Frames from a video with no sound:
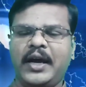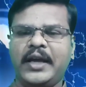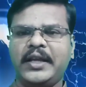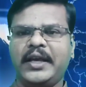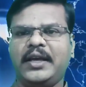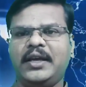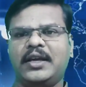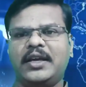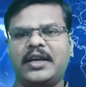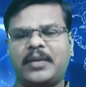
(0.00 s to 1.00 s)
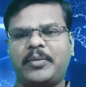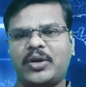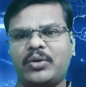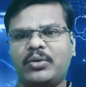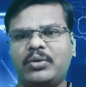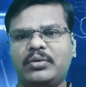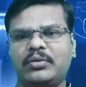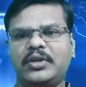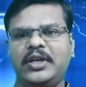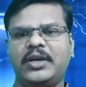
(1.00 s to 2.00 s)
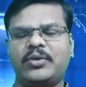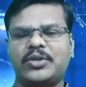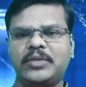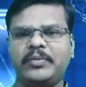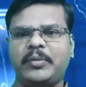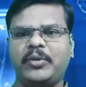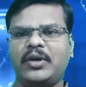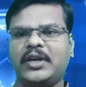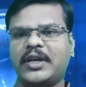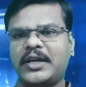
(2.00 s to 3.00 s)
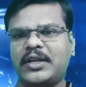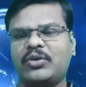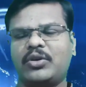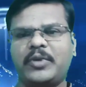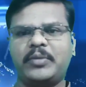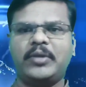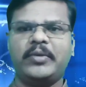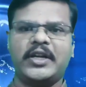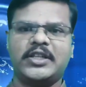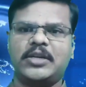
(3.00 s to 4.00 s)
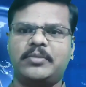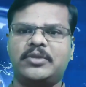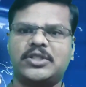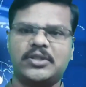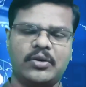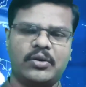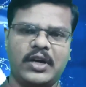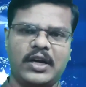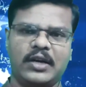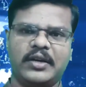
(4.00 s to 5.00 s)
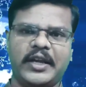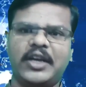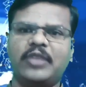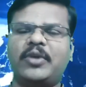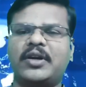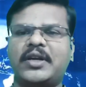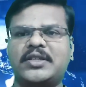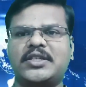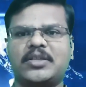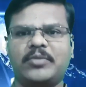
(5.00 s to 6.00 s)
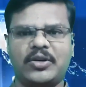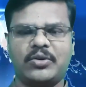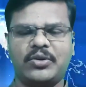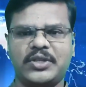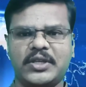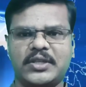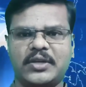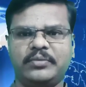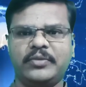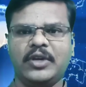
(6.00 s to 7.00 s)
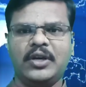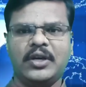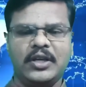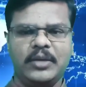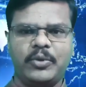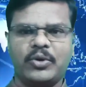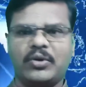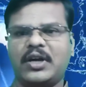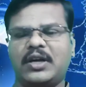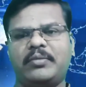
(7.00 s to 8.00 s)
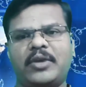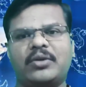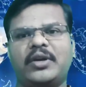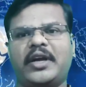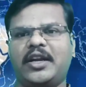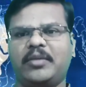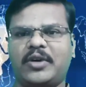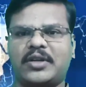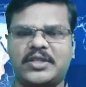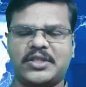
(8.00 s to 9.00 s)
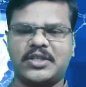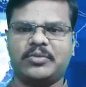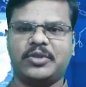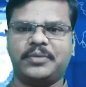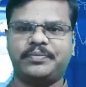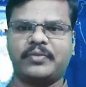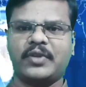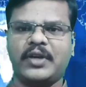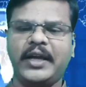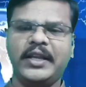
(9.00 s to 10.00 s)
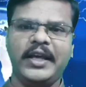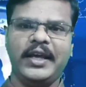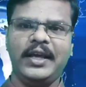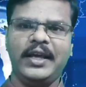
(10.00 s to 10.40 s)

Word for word: అయితే ఇక్కడ మనకు ఈ క్వశ్చన్ పేపర్లో అంటే గత గ్రూప్ అండ్ ఎగ్జామినేషన్ ఎగ్జామినేషన్లో కూడా నెగిటివ్ మార్కింగ్ సిస్టమ్ ఇంట్రొడ్యూస్ చేశారు ఇప్పుడు కూడా మనకు నెగిటివ్ మార్క్ సిస్టమ్ ఉంది అయితే